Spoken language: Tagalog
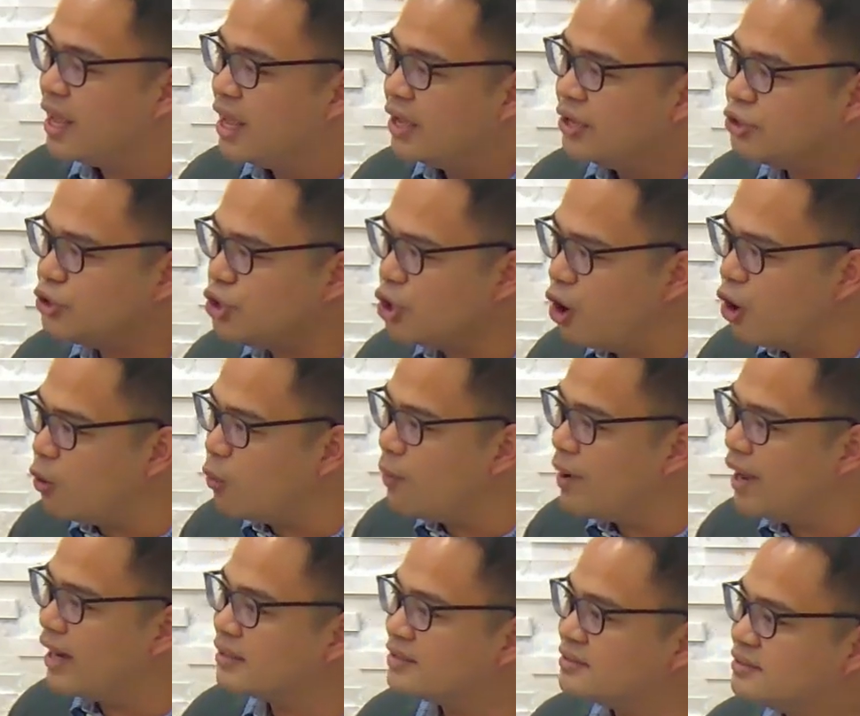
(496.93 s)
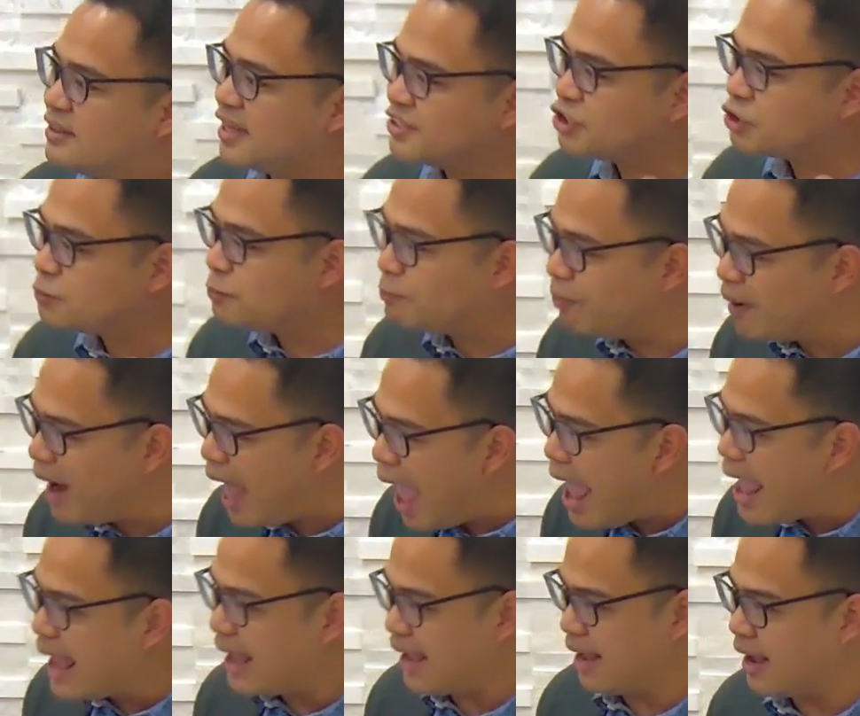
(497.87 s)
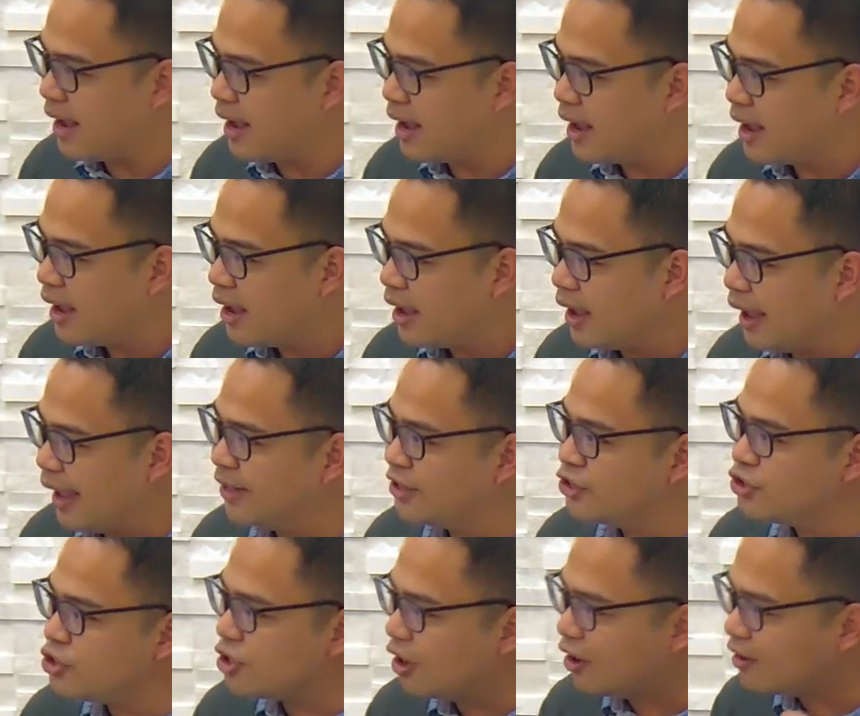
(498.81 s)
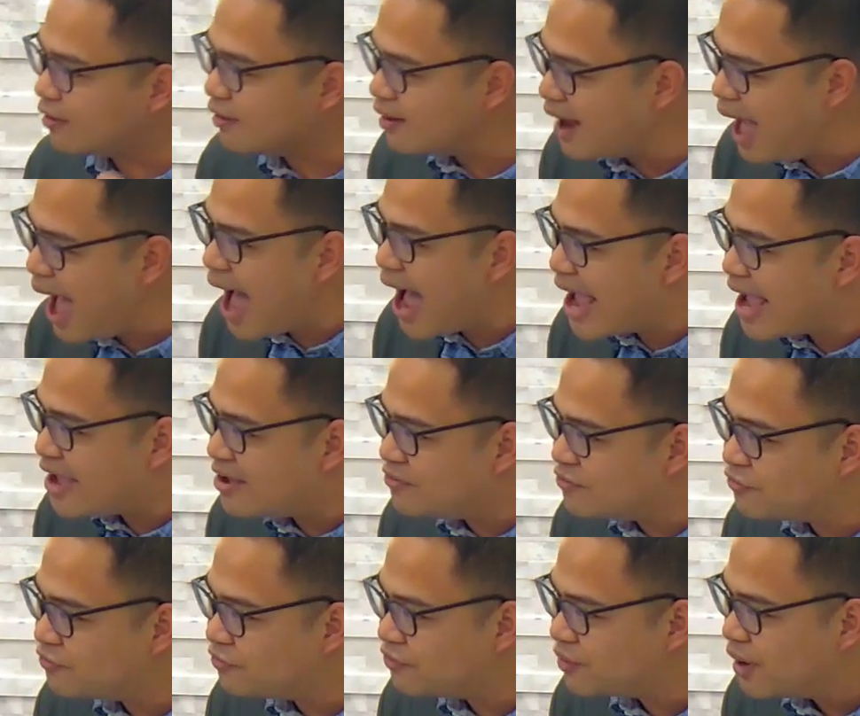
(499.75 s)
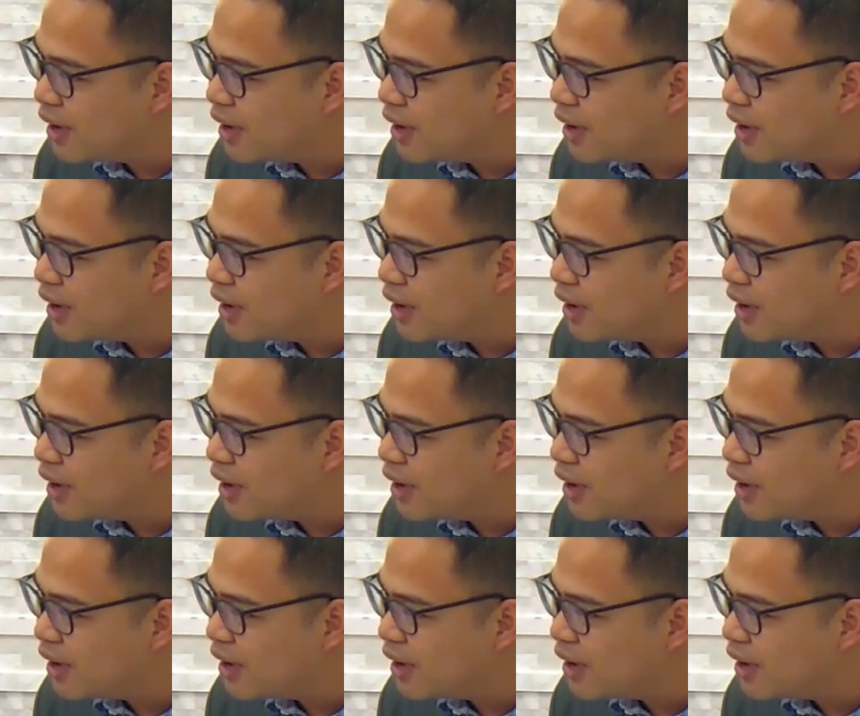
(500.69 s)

you will display in your life